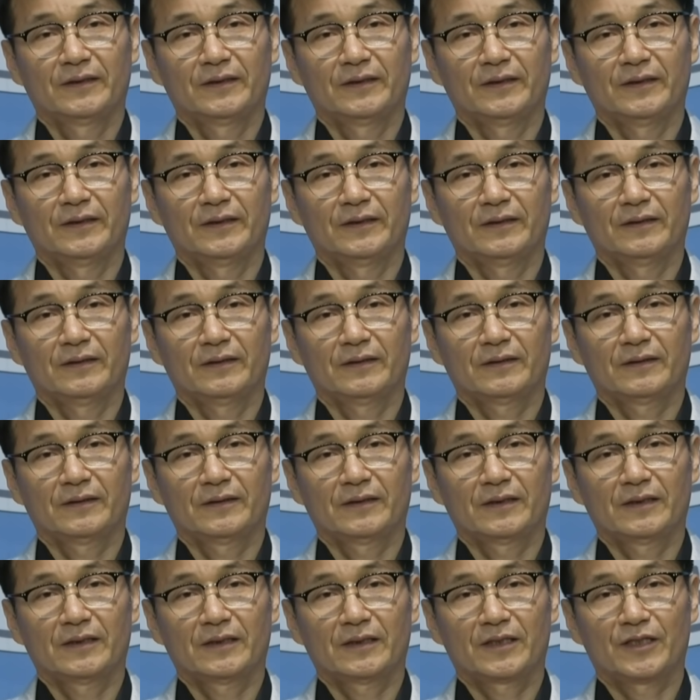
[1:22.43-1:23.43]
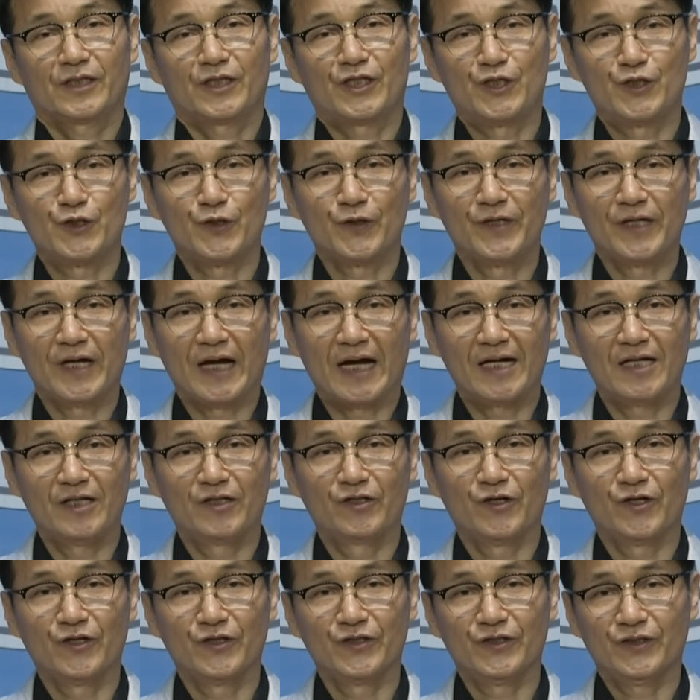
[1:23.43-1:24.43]
예, 기존에
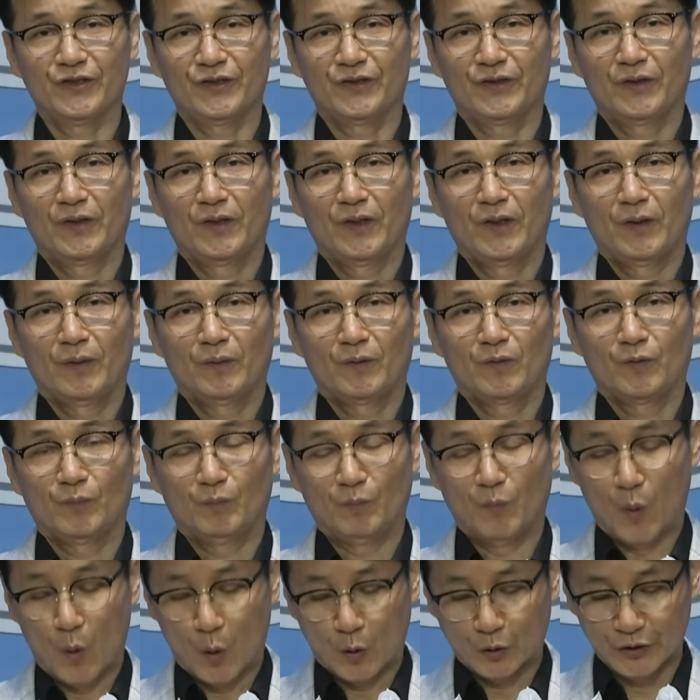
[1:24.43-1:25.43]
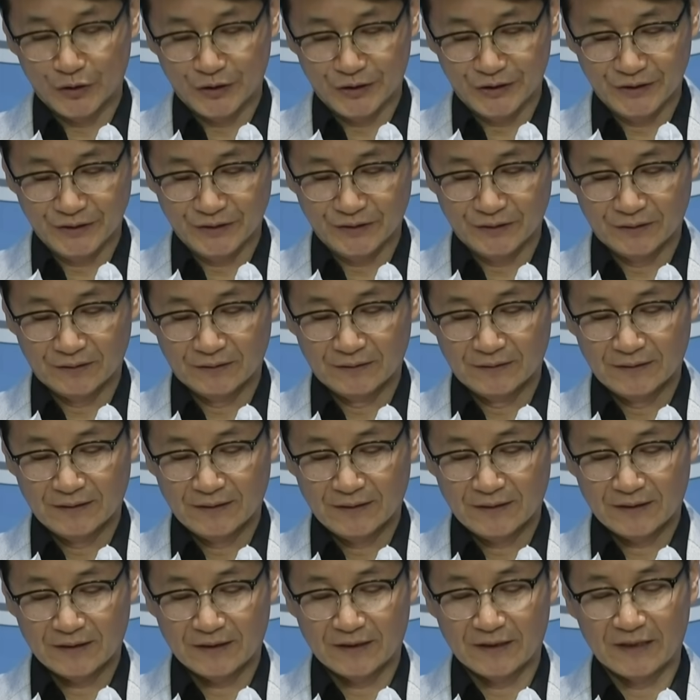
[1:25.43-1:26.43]
알던 모든
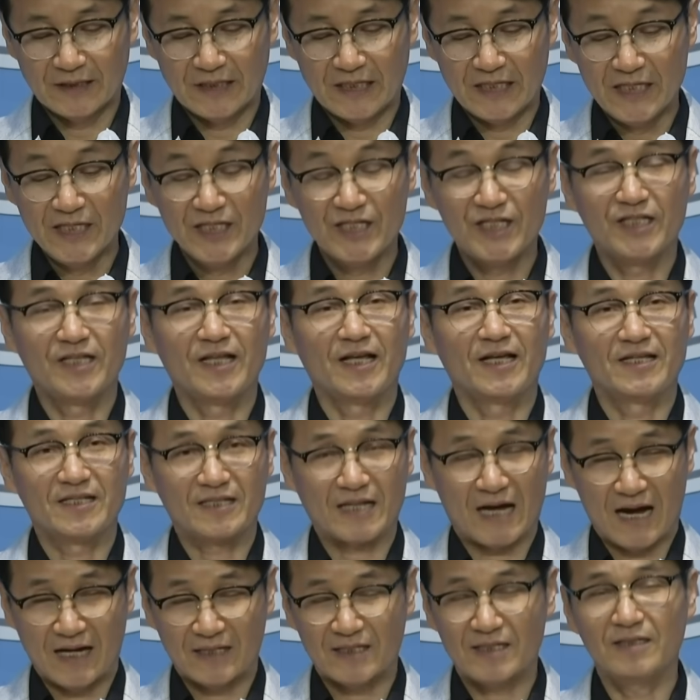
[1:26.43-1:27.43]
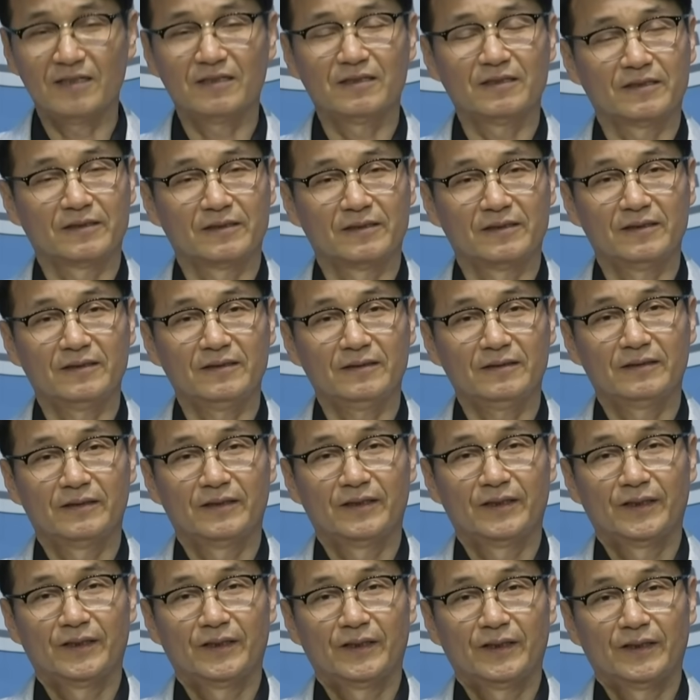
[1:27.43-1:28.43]
어, 인지된 사실들을
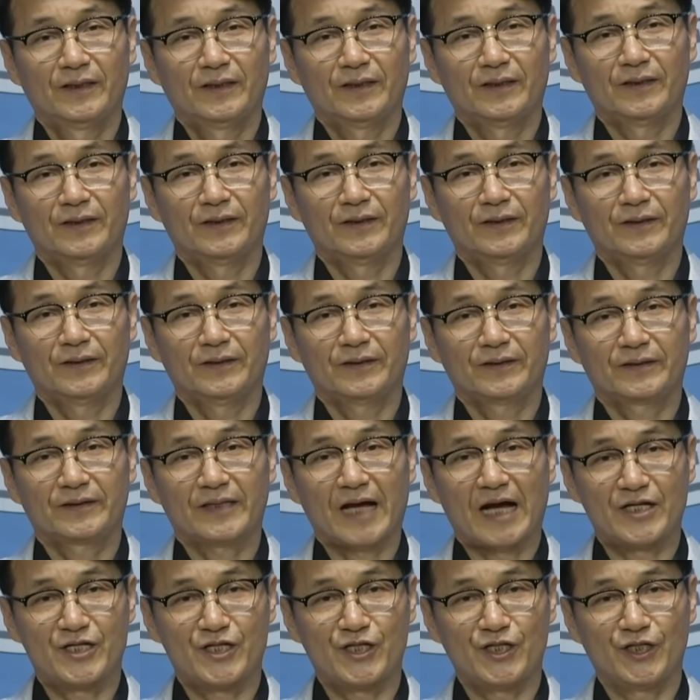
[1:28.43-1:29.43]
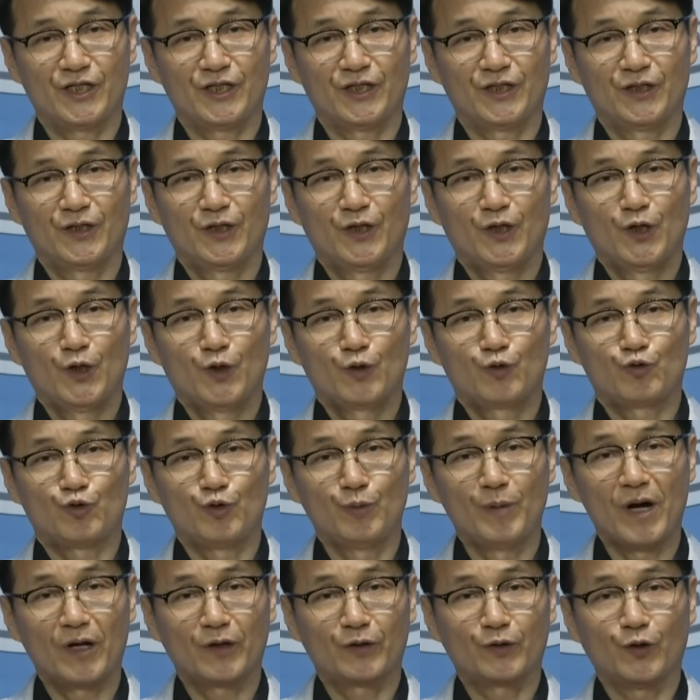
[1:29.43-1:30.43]
어, 다시
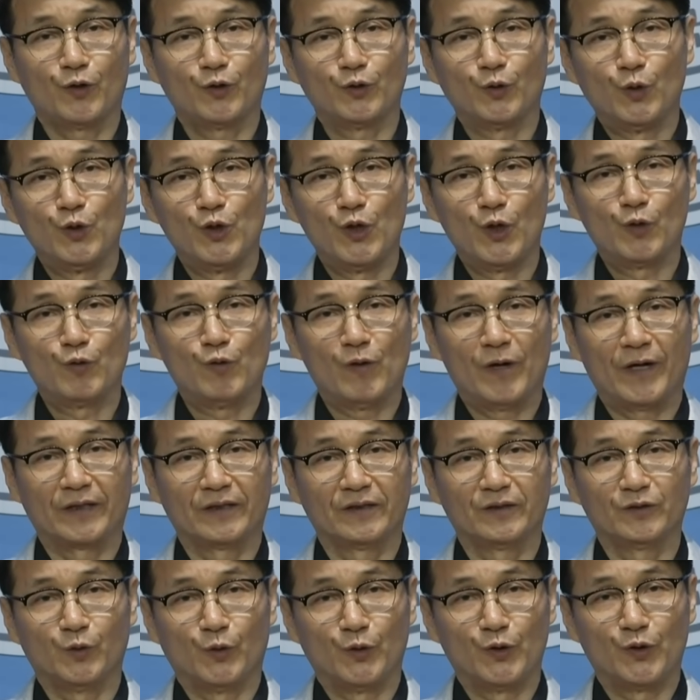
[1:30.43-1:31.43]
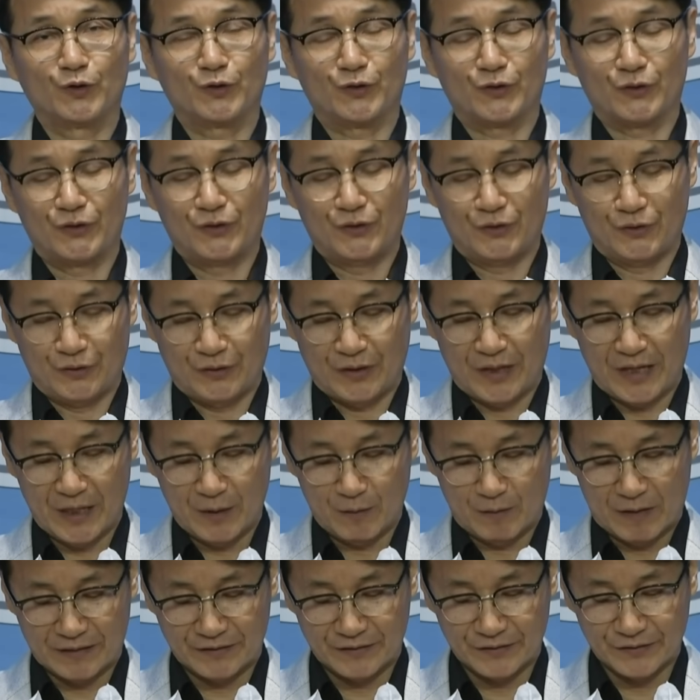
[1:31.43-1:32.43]
뒤바꿔 놓으려고 하는 노력들을
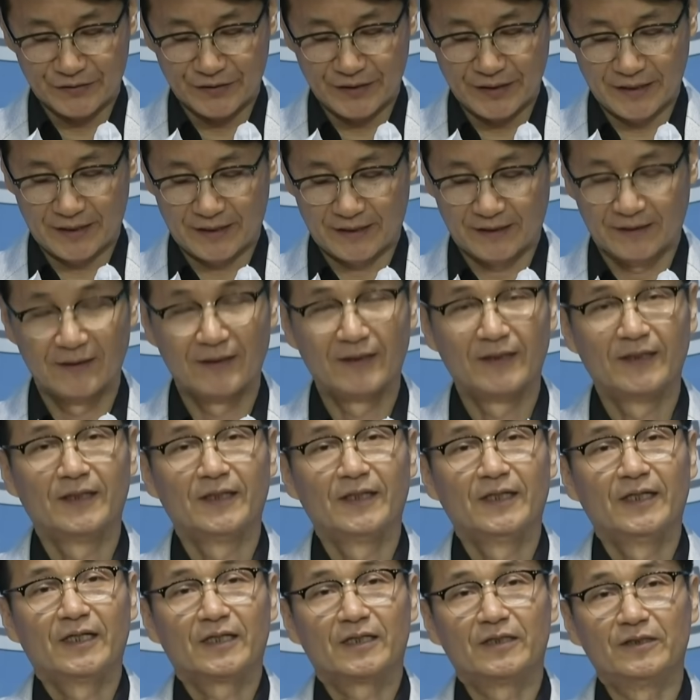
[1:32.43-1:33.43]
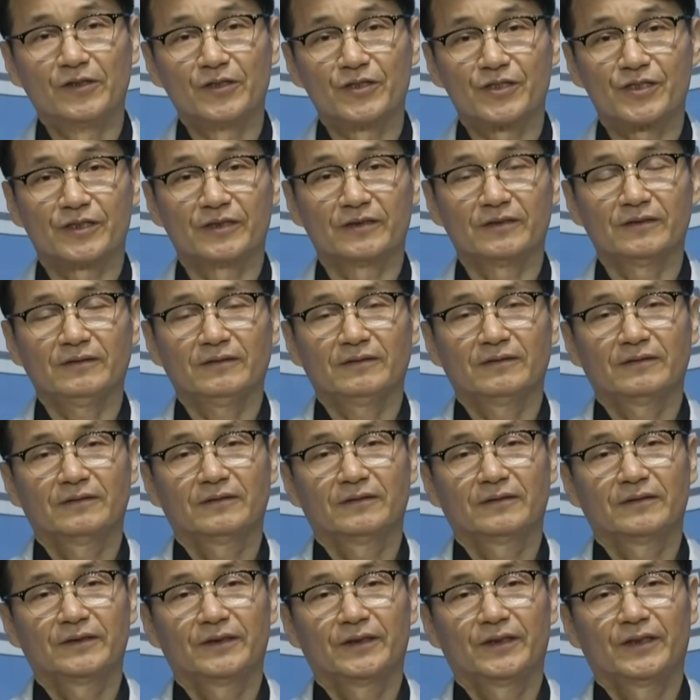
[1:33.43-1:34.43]
해왔는데 그것은
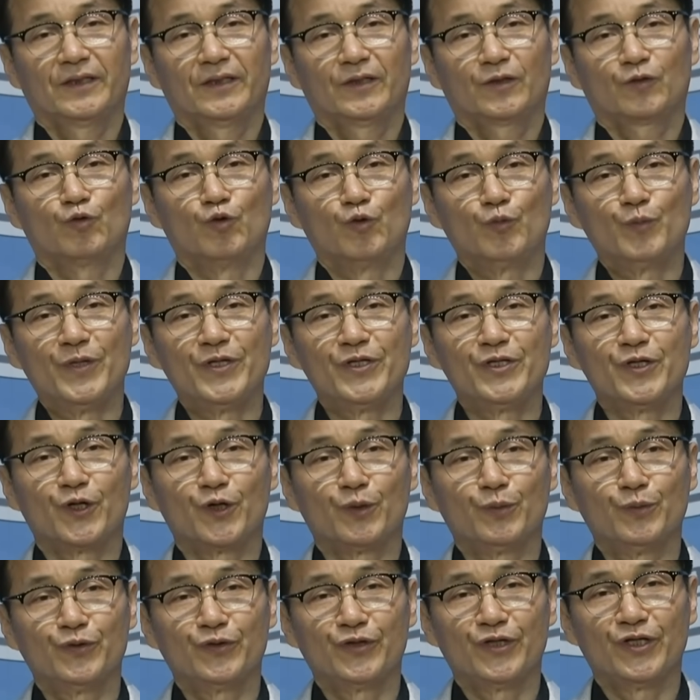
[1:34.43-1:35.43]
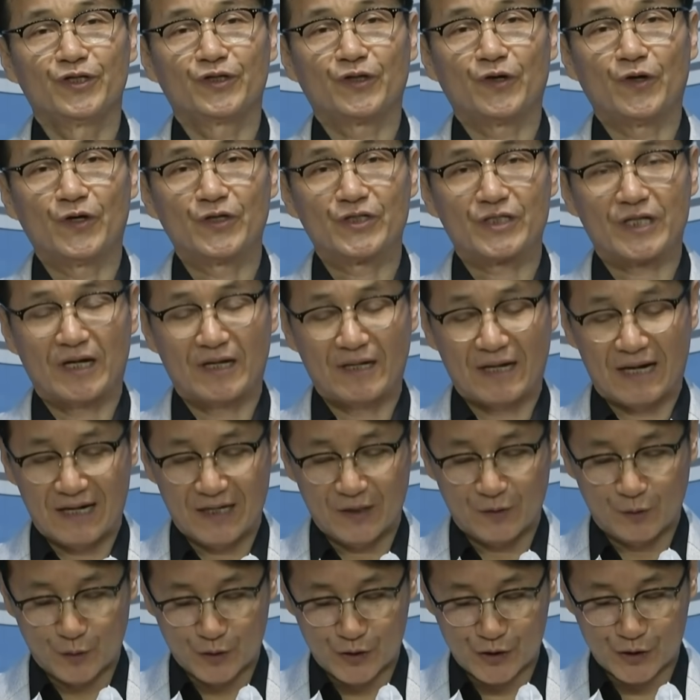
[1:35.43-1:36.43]
국민 여러분들이 더 잘
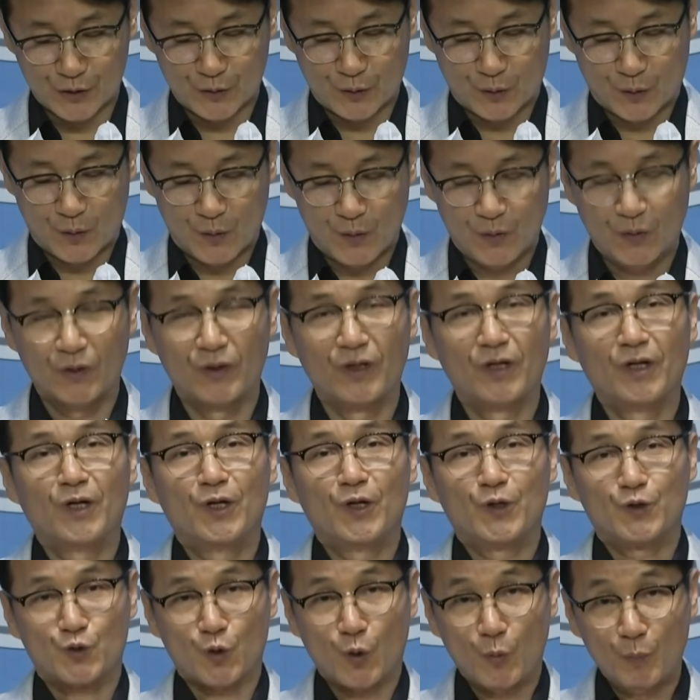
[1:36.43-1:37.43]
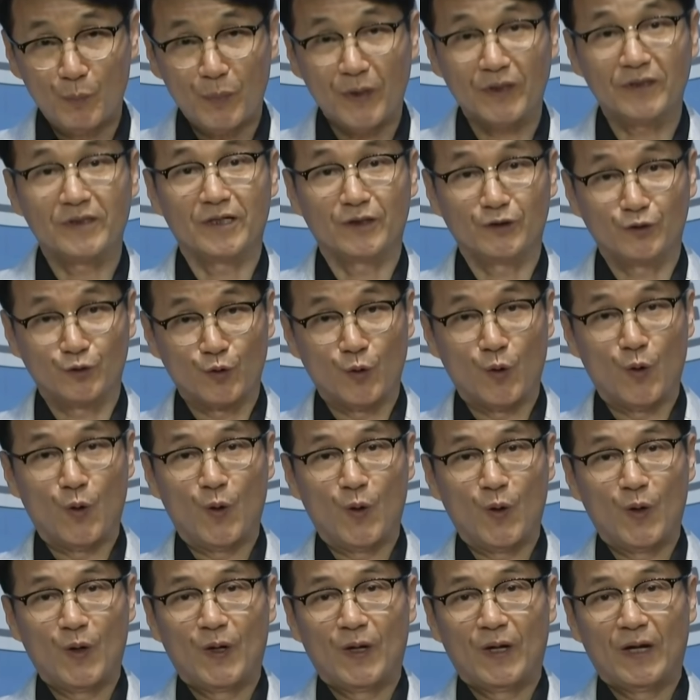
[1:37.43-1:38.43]
알 것이고
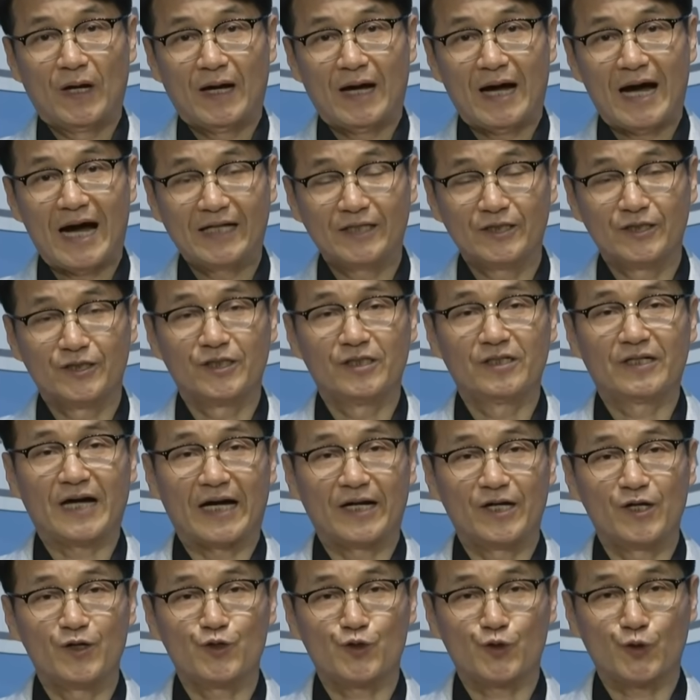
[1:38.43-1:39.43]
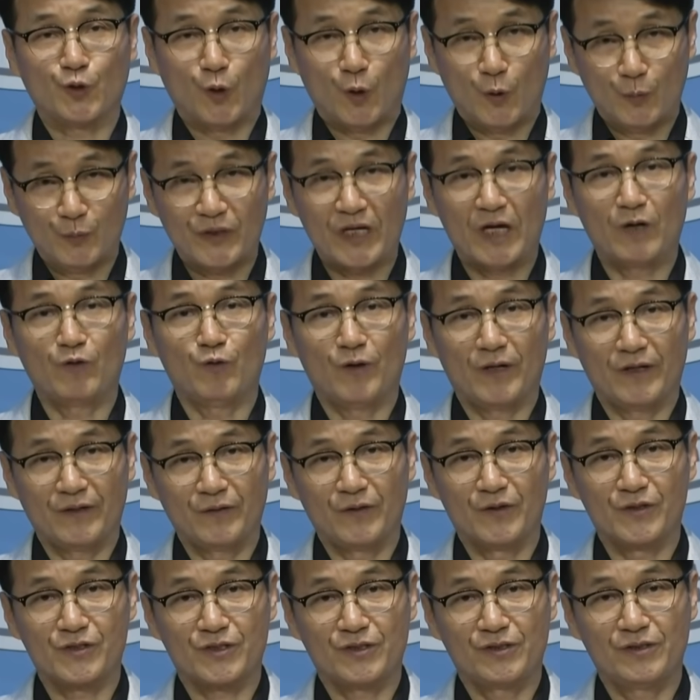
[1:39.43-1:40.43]
손바닥으로 하늘을 가릴 수 없다고 하는
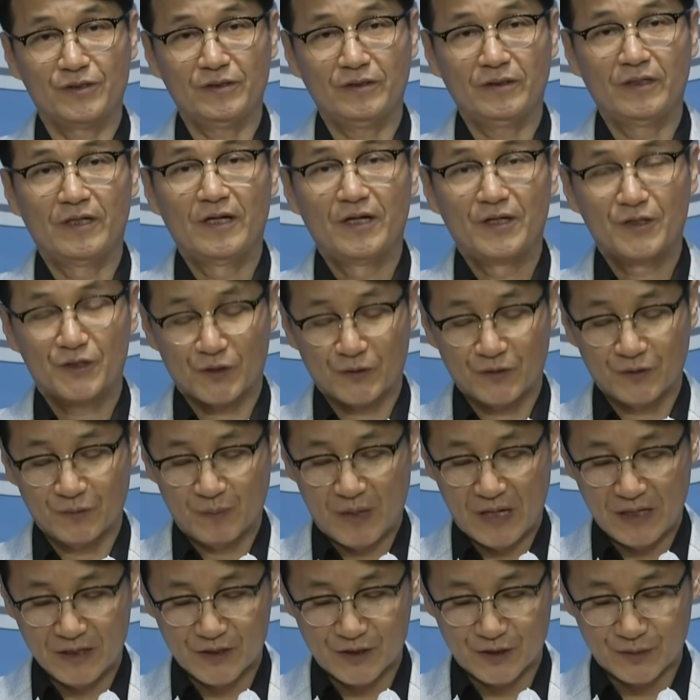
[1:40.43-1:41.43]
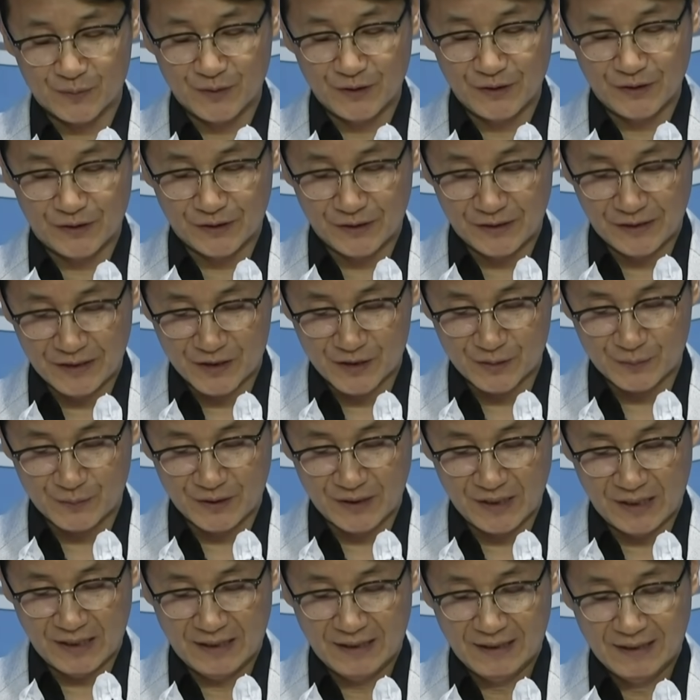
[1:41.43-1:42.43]
것을 저는 말씀을
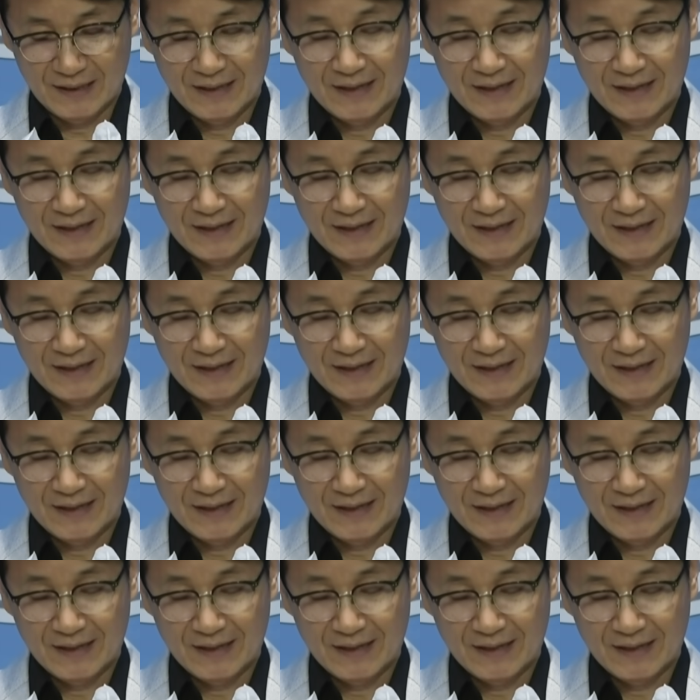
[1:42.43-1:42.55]
드리겠습니다.